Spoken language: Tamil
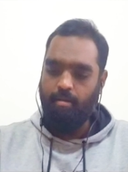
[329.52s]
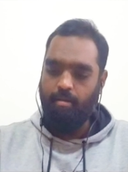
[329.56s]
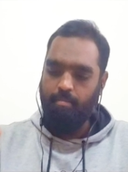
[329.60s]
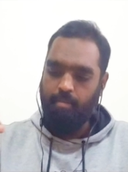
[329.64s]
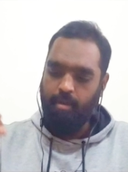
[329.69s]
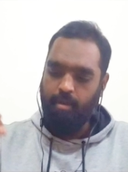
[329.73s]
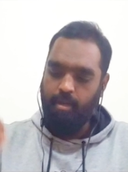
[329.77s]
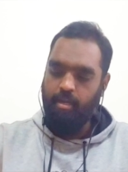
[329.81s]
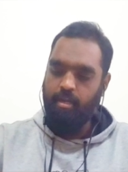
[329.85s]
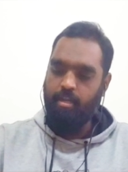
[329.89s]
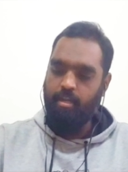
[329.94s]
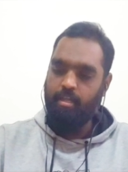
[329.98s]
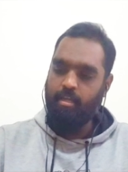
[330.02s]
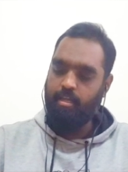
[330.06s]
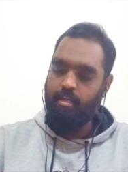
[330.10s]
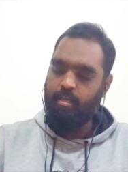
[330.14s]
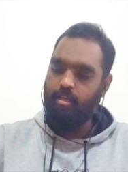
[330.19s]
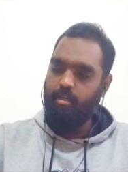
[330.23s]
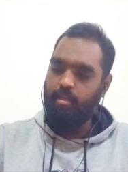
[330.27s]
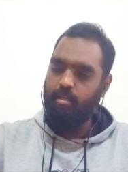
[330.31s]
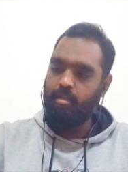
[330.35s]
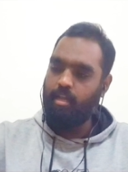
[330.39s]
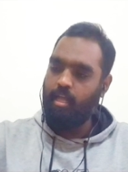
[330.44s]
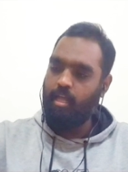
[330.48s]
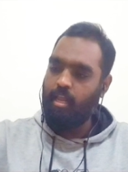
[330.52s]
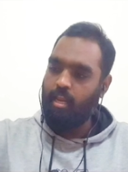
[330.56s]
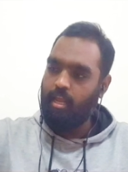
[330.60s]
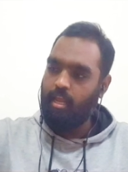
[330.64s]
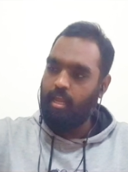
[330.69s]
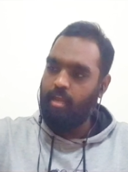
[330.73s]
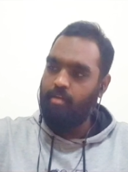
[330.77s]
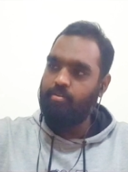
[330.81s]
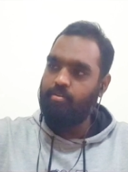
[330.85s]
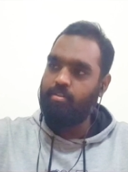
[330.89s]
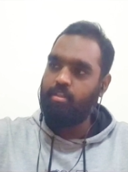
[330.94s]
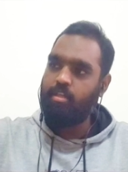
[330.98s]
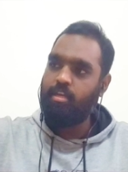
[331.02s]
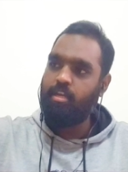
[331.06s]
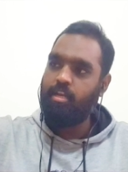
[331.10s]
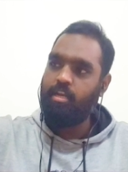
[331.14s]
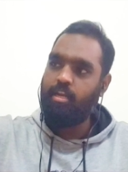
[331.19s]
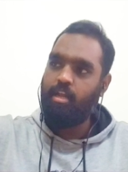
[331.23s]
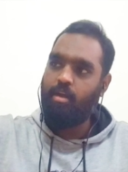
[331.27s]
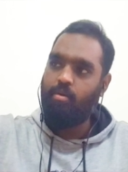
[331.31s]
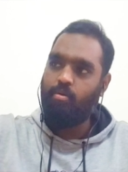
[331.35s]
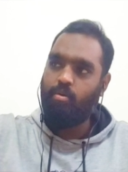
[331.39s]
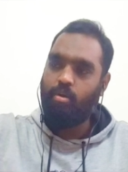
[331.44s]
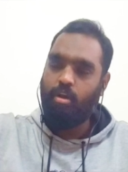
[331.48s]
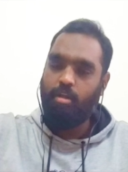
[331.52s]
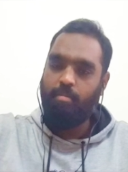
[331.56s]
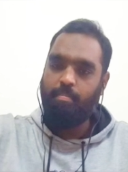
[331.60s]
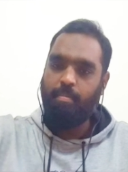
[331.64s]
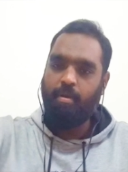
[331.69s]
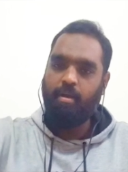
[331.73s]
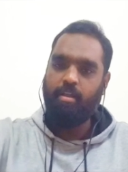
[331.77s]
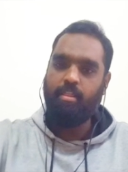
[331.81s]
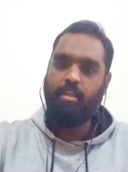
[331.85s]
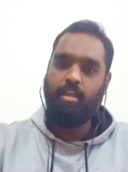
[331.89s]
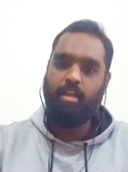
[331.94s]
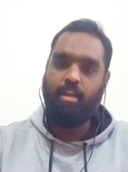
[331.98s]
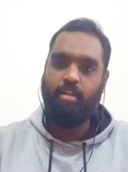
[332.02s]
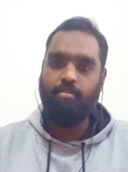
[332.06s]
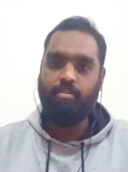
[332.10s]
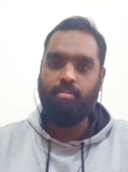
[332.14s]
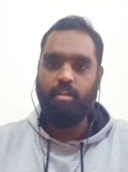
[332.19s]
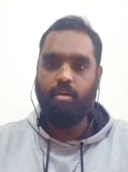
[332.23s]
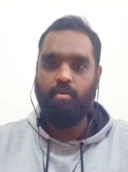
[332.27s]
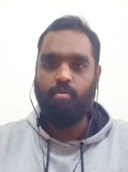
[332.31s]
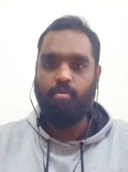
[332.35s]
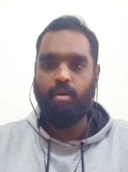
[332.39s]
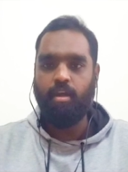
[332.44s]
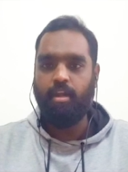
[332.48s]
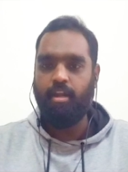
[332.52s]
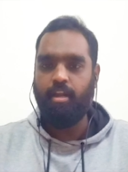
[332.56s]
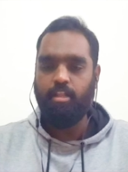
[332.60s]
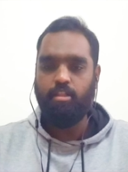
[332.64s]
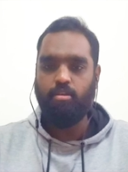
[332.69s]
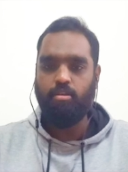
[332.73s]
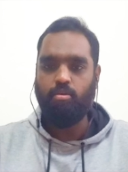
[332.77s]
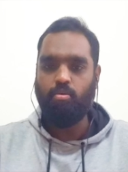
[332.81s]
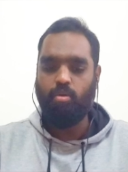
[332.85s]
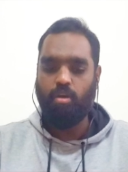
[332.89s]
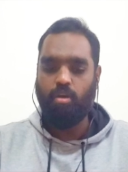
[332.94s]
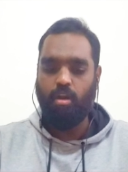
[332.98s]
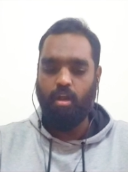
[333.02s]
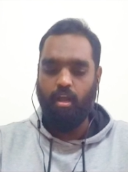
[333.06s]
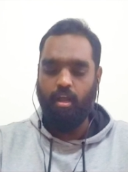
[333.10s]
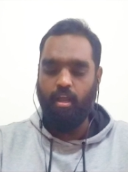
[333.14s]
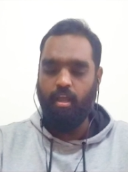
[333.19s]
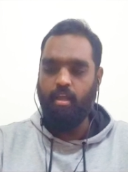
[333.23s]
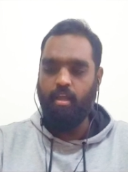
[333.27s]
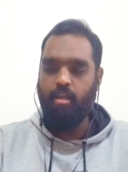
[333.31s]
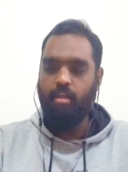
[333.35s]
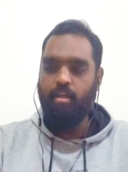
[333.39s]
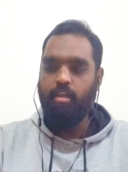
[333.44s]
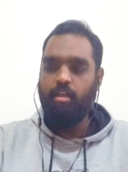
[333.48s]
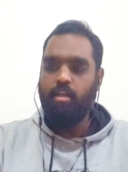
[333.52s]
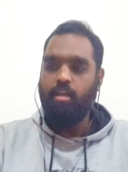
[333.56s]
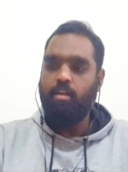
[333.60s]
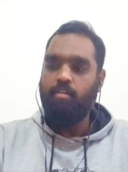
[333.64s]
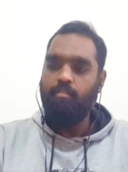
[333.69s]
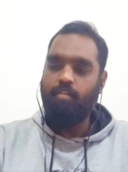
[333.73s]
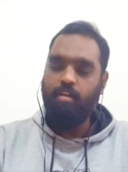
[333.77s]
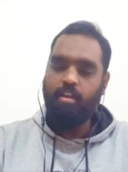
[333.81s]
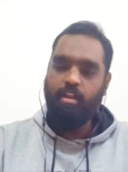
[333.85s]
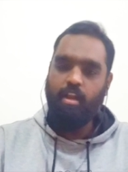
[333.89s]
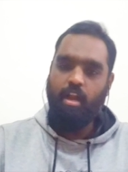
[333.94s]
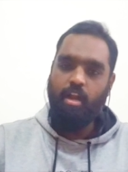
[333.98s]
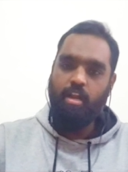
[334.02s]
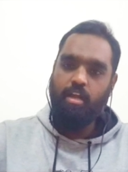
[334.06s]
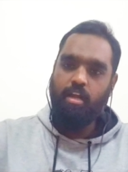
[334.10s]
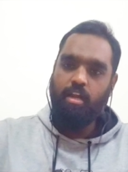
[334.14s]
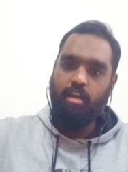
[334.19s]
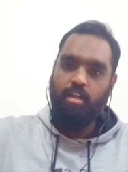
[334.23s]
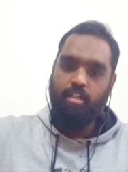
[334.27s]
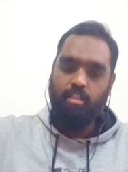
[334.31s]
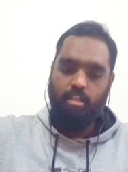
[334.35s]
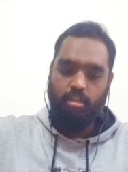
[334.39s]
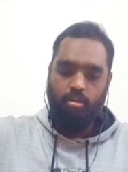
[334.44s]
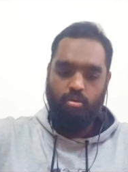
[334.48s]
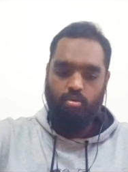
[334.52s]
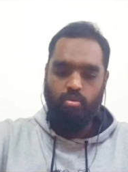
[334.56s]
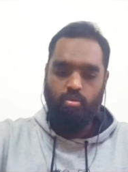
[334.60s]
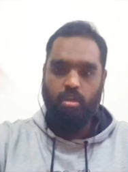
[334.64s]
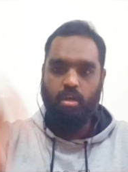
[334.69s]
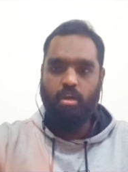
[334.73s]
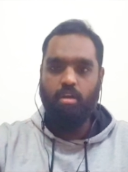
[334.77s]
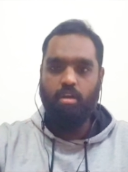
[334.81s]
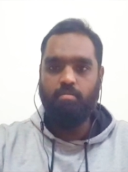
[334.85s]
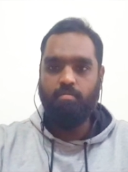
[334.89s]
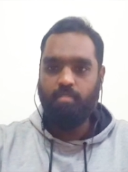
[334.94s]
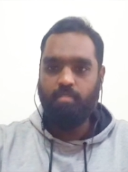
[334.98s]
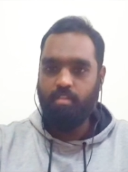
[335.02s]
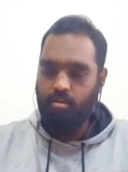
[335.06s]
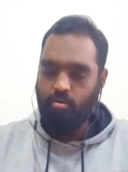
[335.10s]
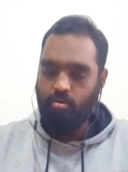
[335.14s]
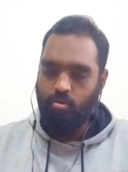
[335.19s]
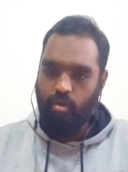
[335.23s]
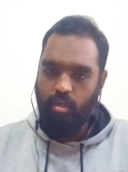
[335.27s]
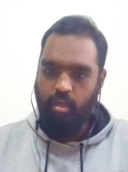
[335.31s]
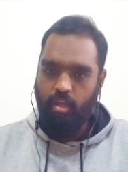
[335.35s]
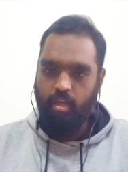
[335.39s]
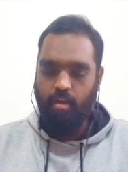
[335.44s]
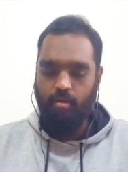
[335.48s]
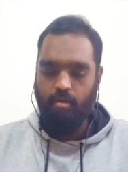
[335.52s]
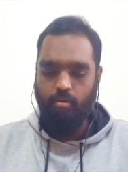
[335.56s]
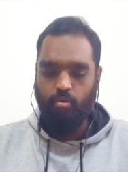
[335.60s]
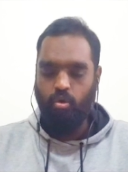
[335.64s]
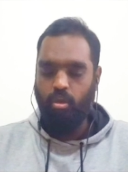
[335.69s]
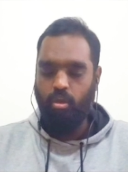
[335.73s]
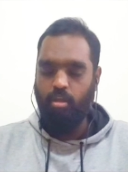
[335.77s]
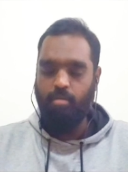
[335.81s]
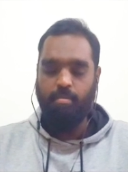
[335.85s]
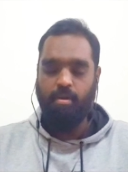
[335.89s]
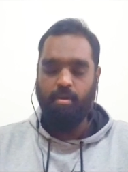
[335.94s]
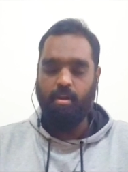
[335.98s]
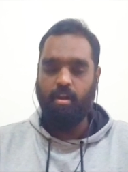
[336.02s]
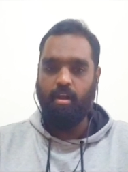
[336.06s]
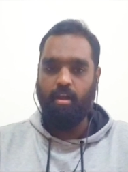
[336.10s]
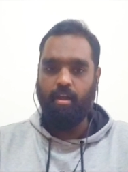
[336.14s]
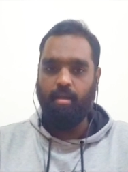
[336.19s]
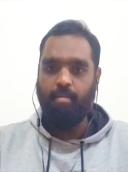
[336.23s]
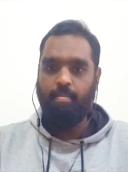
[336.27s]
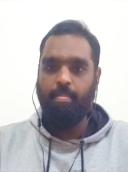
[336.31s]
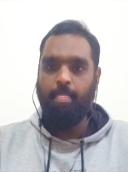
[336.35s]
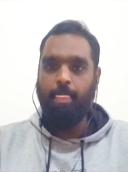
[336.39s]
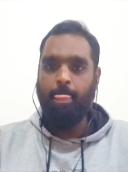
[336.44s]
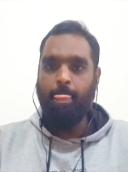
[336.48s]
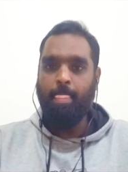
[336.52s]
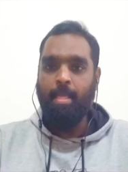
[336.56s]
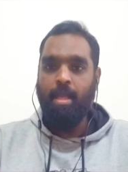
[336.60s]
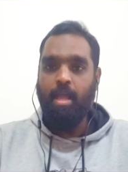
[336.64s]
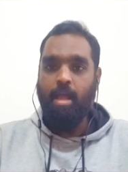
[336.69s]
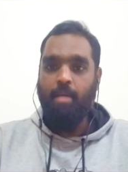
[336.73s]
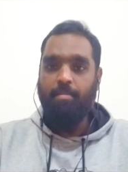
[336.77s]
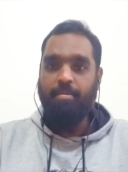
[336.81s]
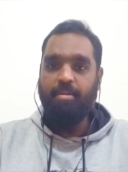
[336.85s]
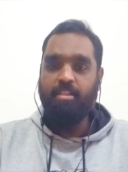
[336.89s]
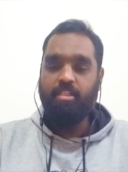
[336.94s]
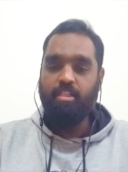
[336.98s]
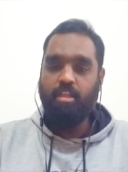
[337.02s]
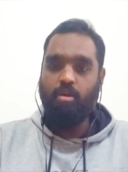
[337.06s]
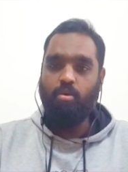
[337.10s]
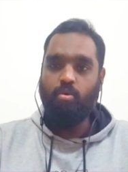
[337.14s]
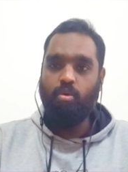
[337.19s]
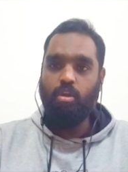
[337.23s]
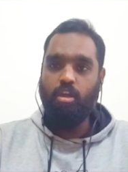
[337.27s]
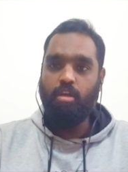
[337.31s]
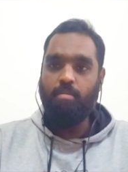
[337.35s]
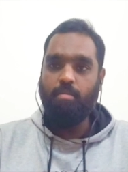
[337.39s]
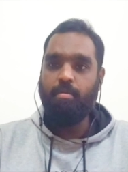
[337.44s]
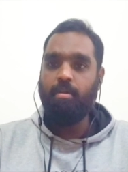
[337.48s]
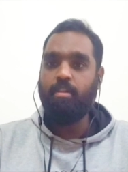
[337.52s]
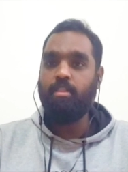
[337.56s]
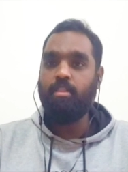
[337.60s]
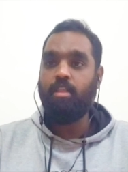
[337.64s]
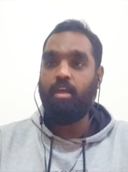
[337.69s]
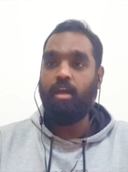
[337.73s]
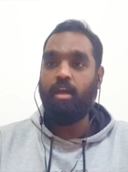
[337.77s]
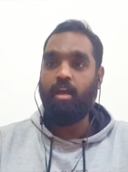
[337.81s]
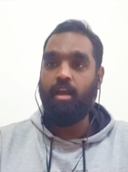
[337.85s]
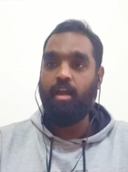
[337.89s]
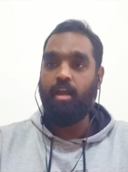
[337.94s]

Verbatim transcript: மீண்டு நிறைய வந்து நீண்ட அவங்களுடைய பகுதிகளை வந்து அவங்க எடுத்துக்கொள்றாங்க வெளிநாடுகள்ல இருந்து யூதர்களும் வந்து குடியேற குடியமர்றாங்க இந்த குடியமர்ந்த